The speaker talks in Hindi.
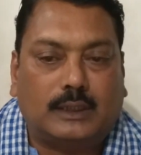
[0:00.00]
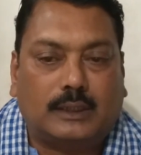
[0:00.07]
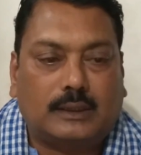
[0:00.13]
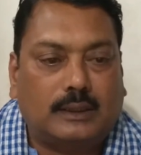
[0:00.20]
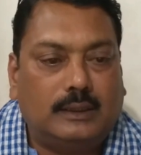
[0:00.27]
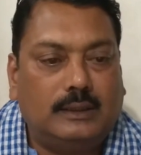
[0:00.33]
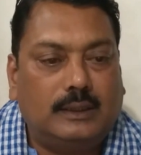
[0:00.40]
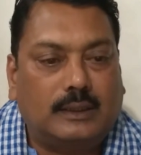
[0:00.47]

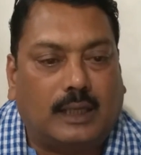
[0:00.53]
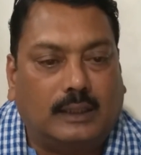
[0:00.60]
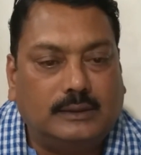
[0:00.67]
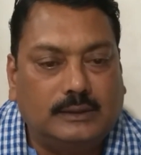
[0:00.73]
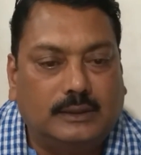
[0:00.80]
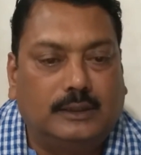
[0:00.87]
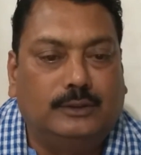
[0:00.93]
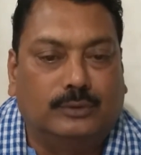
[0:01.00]
तक के लिए
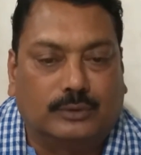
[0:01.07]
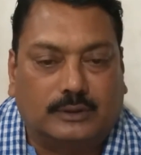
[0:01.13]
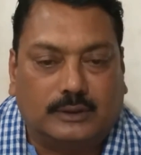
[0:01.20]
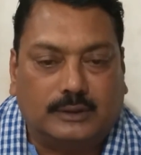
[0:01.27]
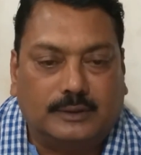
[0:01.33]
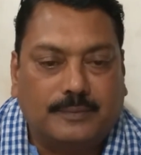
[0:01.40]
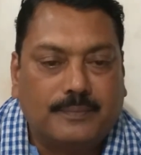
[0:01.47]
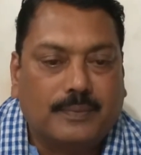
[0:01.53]
राजी नहीं
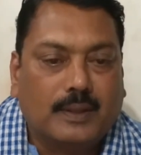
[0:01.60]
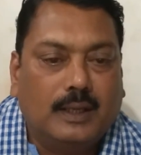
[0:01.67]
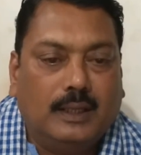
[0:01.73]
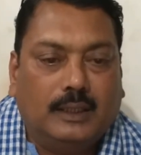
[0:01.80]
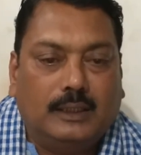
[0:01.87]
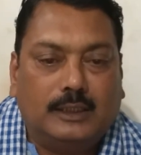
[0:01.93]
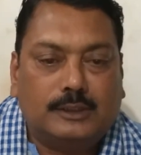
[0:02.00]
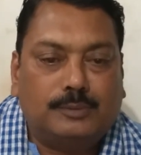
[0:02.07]
होते
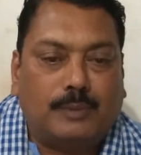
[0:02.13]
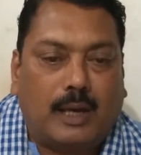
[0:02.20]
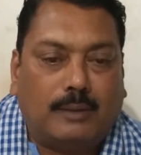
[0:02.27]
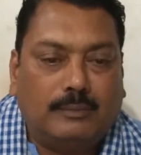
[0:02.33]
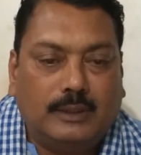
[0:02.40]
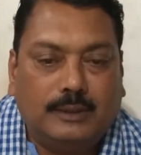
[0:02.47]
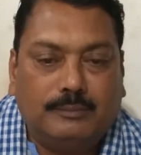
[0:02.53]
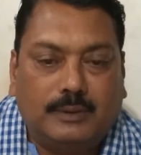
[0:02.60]
इस
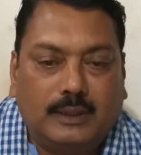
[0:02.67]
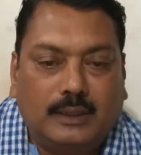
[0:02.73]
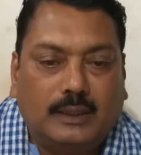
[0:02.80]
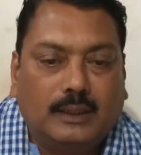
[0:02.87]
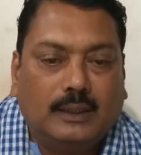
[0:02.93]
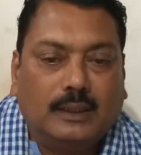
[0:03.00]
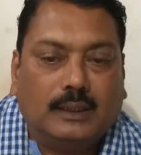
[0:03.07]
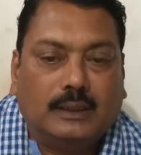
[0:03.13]
मामले
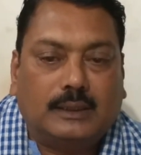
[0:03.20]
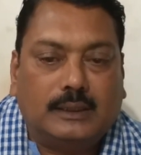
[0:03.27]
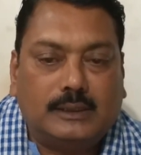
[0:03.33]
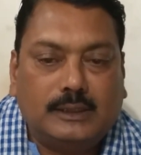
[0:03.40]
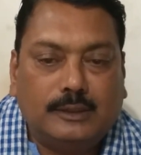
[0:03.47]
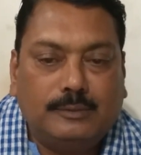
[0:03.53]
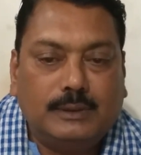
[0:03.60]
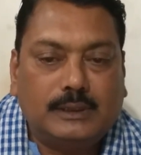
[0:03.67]
में
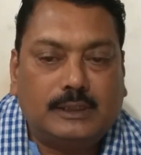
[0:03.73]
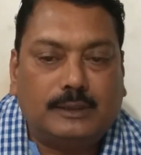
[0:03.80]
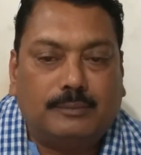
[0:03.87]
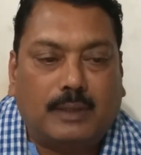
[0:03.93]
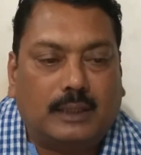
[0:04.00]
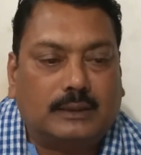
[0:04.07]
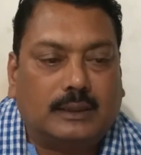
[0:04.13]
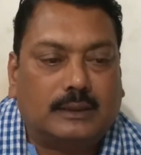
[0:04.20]
किसी भी
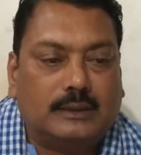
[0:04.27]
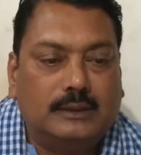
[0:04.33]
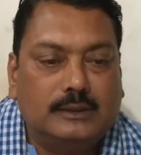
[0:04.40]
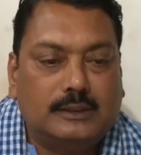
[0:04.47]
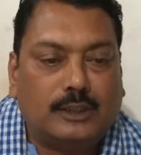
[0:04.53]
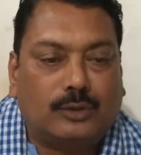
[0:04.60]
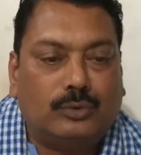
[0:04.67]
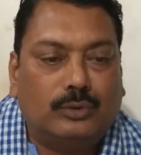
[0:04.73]
सीमा तक
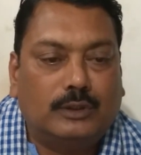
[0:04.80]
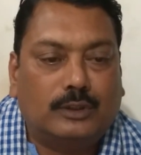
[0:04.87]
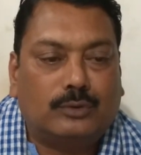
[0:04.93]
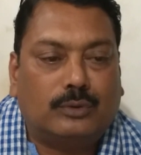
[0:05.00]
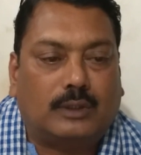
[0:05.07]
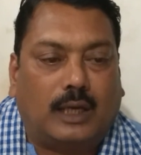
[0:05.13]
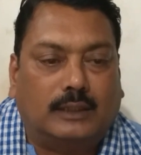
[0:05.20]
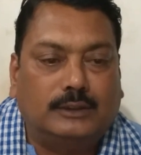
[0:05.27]
हिंसक होने
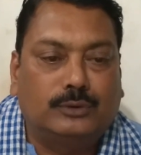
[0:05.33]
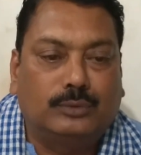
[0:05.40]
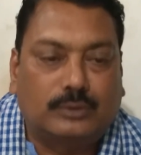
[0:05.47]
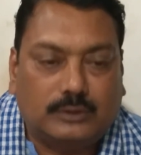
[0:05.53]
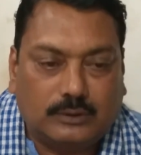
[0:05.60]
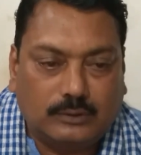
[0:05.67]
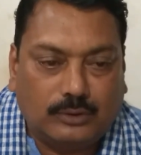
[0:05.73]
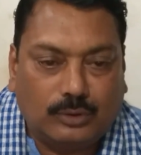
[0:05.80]
को राजी
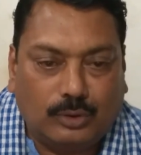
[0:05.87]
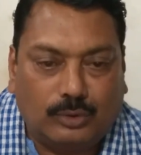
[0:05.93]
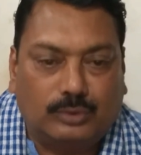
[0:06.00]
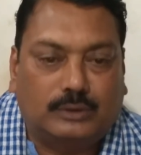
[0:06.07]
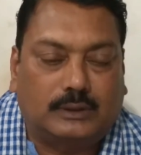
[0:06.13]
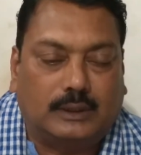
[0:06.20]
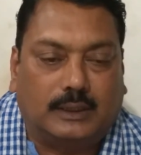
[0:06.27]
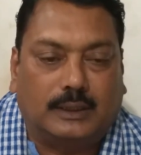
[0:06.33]
उठ हो
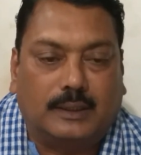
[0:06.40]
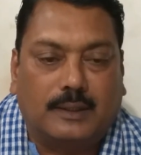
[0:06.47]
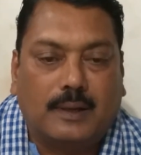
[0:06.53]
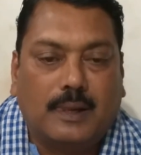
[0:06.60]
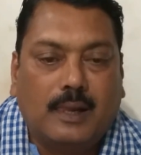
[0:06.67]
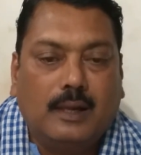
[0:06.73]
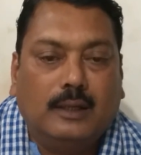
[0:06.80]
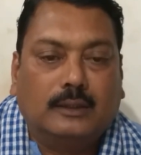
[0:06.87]
उठते हैं
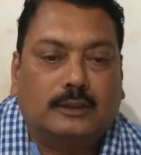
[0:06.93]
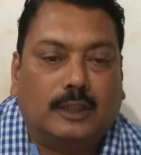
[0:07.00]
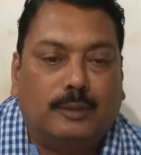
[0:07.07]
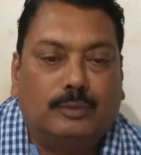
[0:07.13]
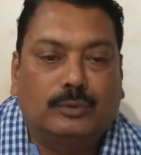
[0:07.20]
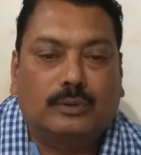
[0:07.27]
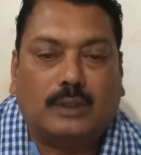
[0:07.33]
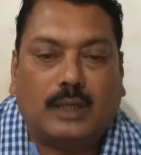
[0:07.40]

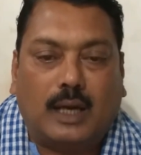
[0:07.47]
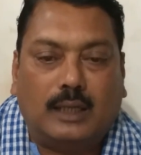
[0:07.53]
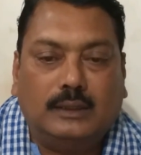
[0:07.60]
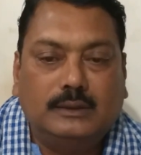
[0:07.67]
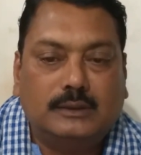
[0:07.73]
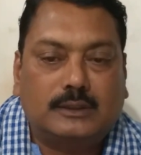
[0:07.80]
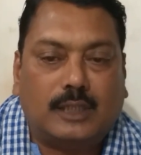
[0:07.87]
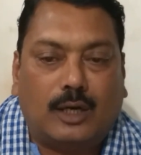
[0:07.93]
तब उनका
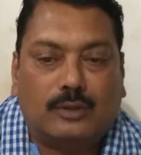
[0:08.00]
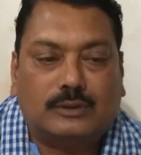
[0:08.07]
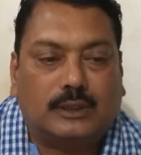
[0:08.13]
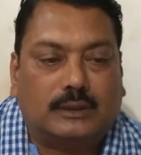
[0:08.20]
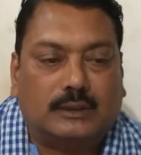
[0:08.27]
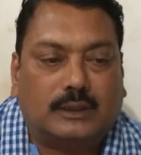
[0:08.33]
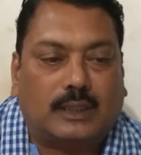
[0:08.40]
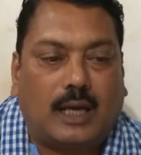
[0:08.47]
अहिंसा और
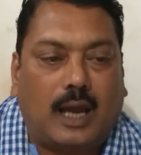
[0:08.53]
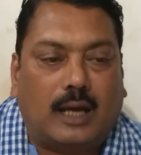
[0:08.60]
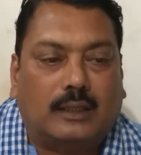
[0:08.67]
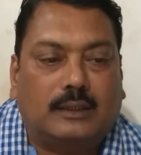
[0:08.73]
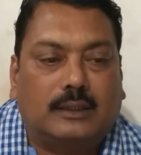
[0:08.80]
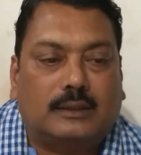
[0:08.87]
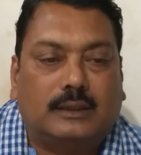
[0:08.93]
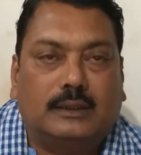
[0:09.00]
सत्य का
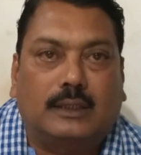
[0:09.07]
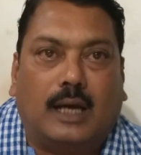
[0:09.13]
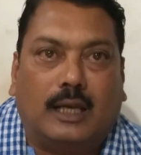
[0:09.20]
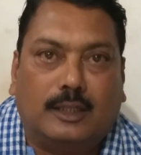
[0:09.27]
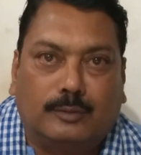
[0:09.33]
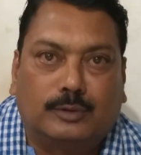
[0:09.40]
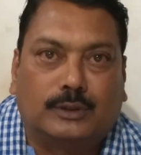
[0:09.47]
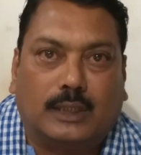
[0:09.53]
आग्रह कहीं
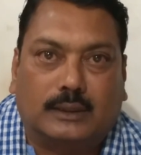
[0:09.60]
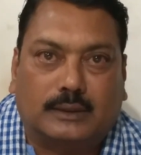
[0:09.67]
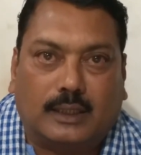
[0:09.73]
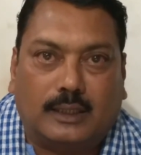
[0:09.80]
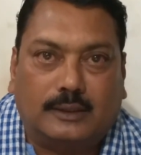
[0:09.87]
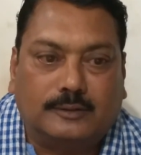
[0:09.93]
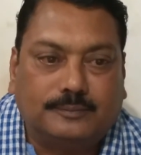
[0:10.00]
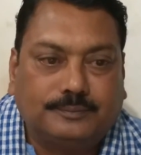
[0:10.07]
गायब हो
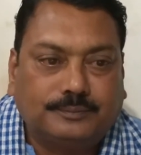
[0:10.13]
जाता है